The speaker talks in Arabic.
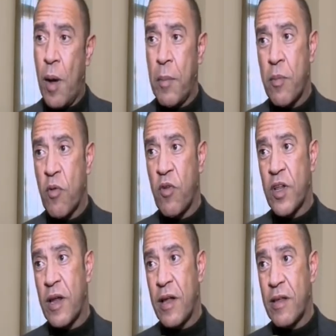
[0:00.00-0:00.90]
واعمل
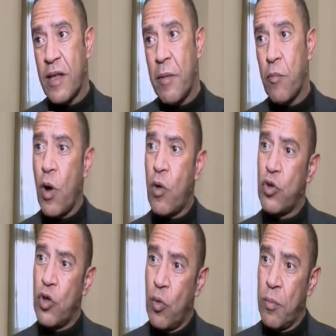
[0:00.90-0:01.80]
بروفات ثلاث ايام
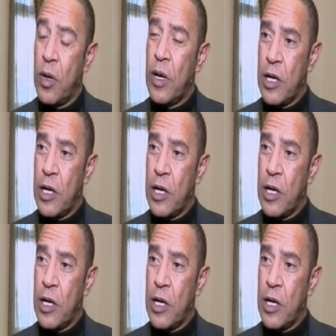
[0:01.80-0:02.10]
واخد يوم